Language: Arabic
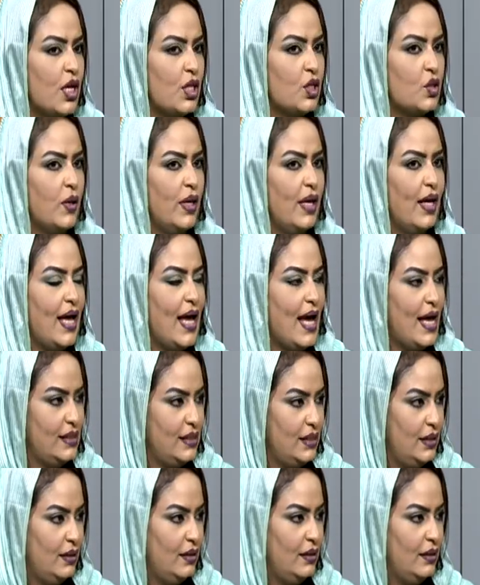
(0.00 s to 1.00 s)
شويه
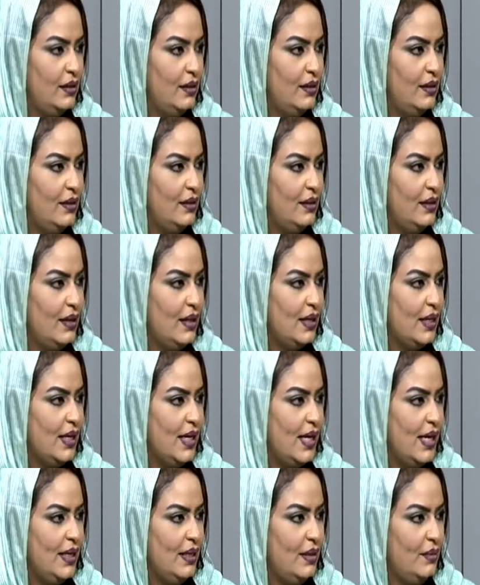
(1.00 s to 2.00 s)
قاسي لا
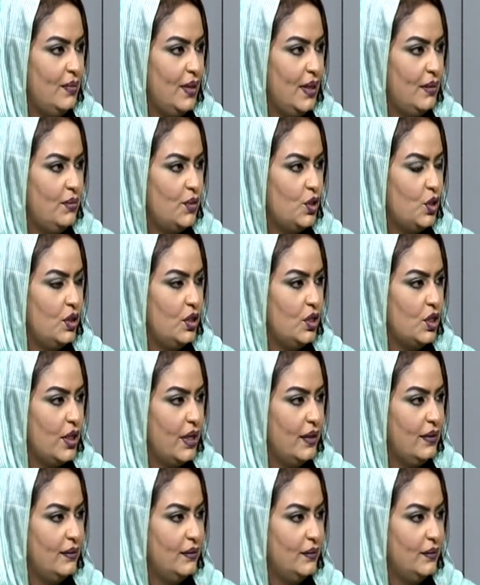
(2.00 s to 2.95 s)
يعني لا القاسي لا القاسي هو